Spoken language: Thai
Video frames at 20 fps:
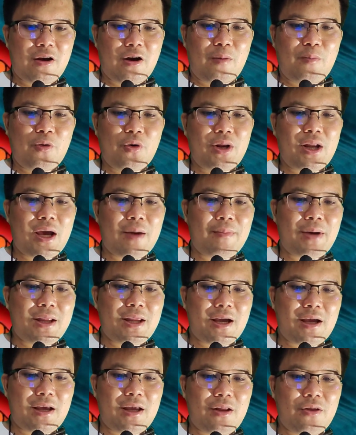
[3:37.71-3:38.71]
ข้อมูลนี้มั
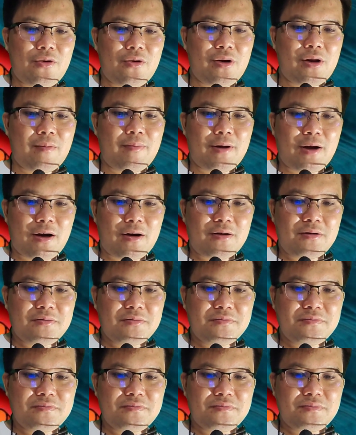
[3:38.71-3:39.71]
นจะ into the block
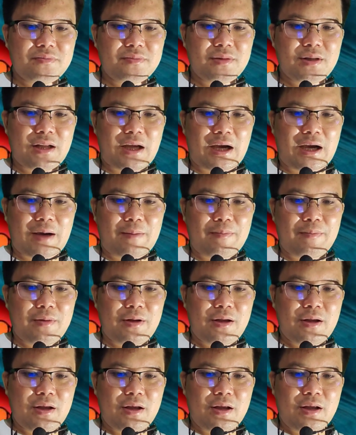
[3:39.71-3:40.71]
นะครับ
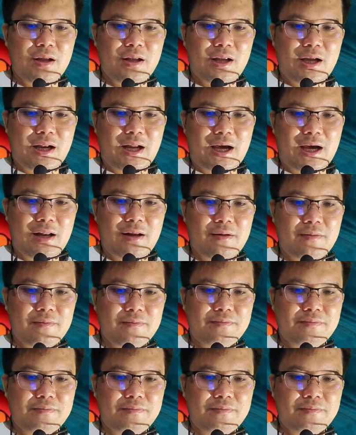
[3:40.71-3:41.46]
จากนั้น